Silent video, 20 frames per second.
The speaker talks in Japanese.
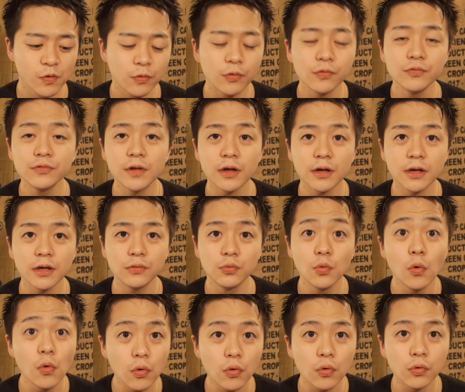こんだけ
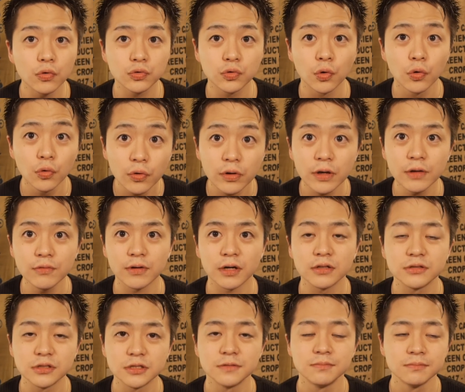濃厚、とろける
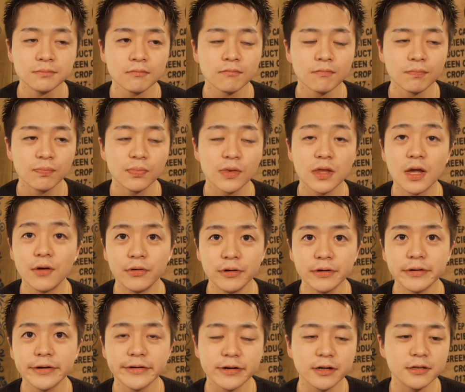感じ。柔
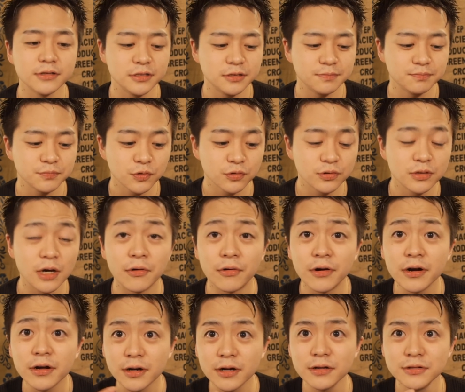らかい感じ。柔
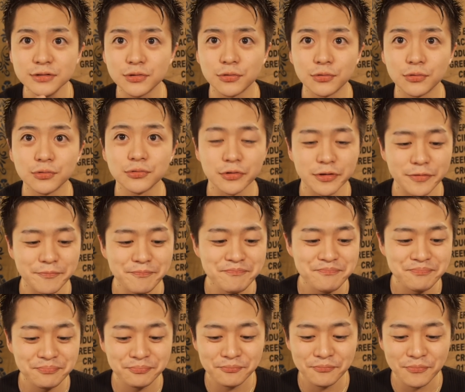らかいんですよ、本当に。
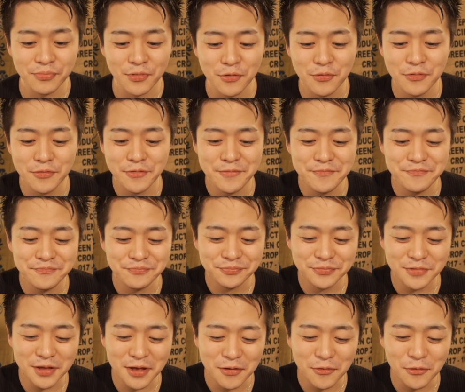
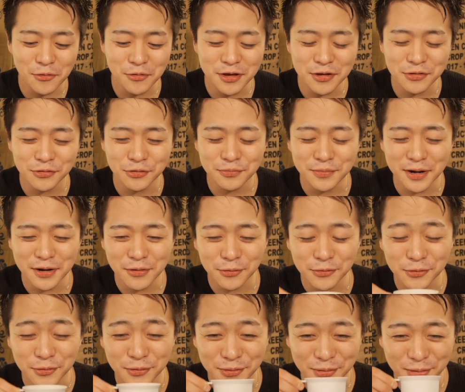で、コーヒーとうまいこ
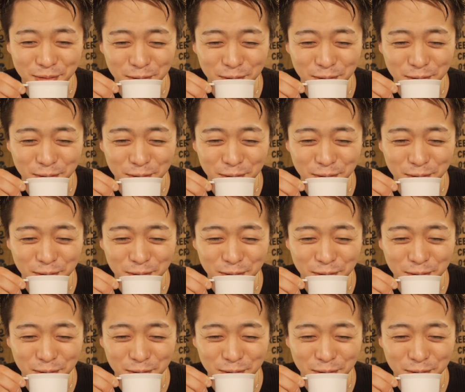と。